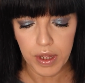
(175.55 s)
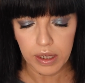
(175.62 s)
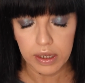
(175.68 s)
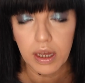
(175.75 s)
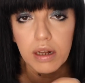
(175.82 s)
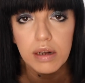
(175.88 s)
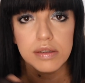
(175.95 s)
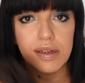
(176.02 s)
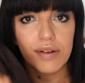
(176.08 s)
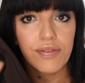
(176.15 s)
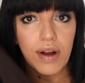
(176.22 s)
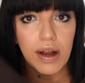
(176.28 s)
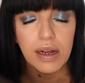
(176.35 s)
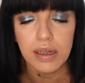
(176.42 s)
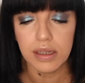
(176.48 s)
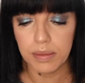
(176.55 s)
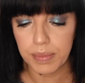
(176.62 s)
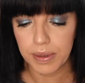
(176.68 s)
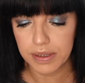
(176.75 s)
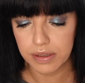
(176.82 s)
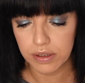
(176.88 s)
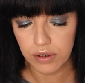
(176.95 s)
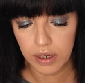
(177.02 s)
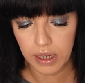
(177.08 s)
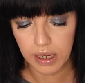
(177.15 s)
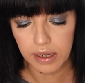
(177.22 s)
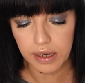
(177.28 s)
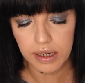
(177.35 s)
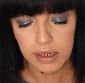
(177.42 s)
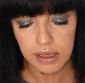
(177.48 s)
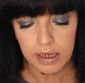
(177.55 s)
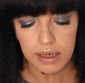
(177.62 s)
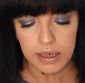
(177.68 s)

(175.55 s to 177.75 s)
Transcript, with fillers: Che cosa fa in particolare?